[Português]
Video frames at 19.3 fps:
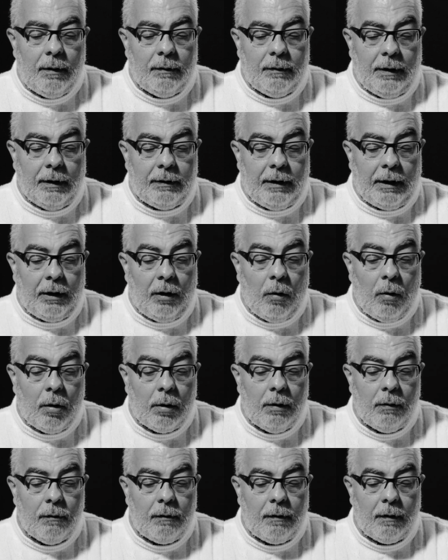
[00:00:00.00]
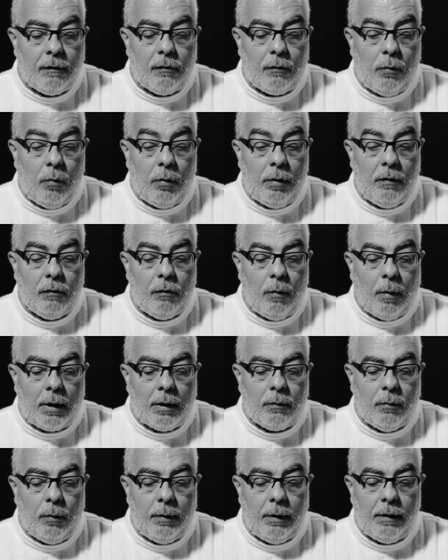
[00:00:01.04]
Deterioram-se as cores do
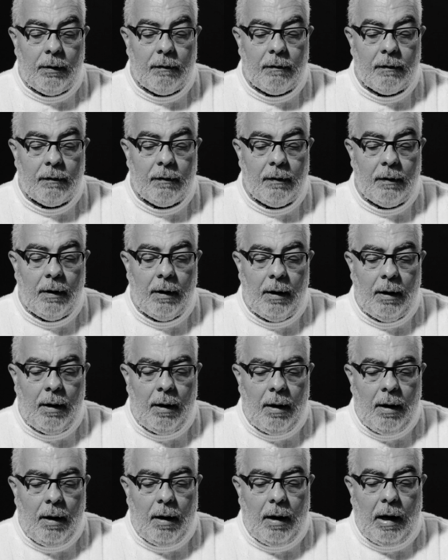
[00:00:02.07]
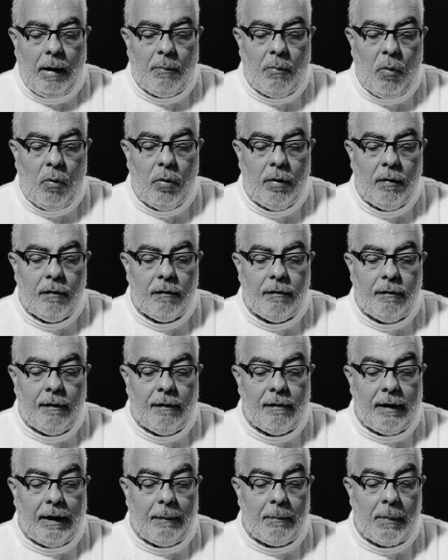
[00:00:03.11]
arco-íris. Amores
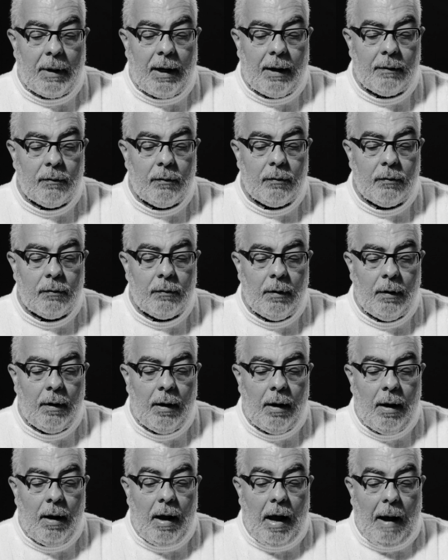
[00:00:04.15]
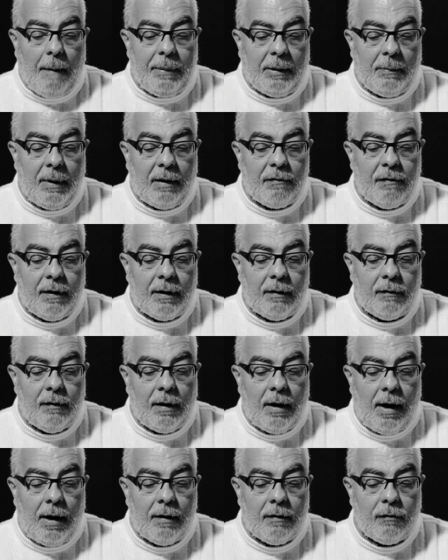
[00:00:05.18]
deslembrados, a primavera de
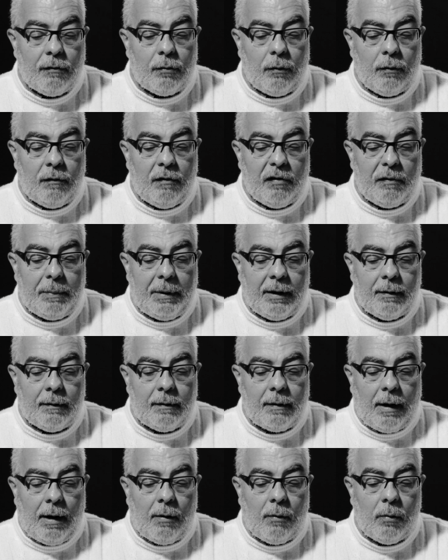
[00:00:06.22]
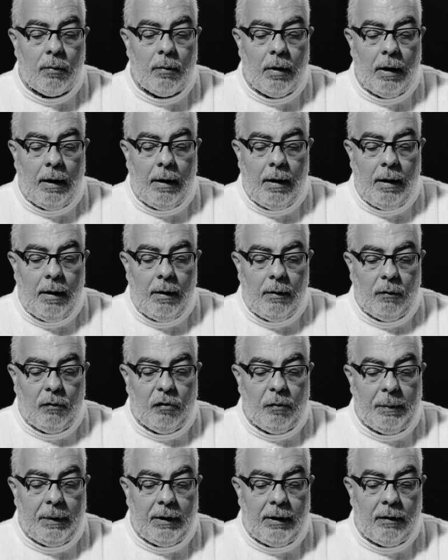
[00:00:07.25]
rastros espectral, os
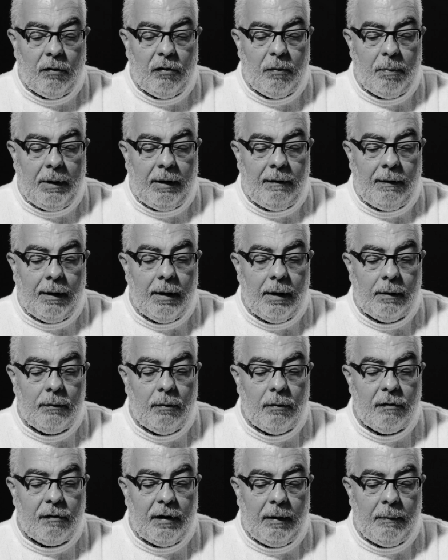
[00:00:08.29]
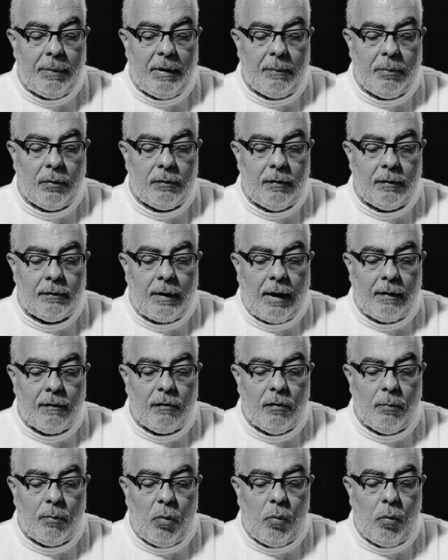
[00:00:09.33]
meninos brincando sempre por detrás
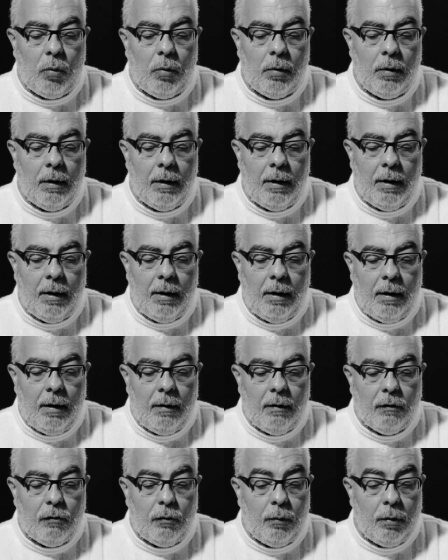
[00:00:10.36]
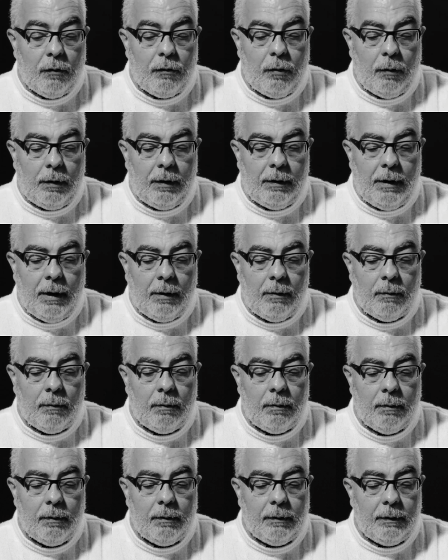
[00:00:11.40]
do muro. Sua solidão,
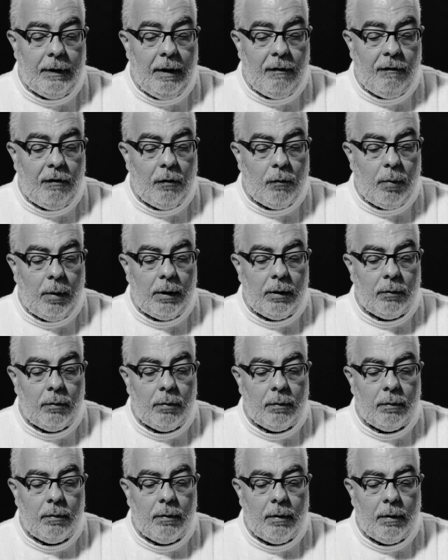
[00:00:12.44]
desde quando?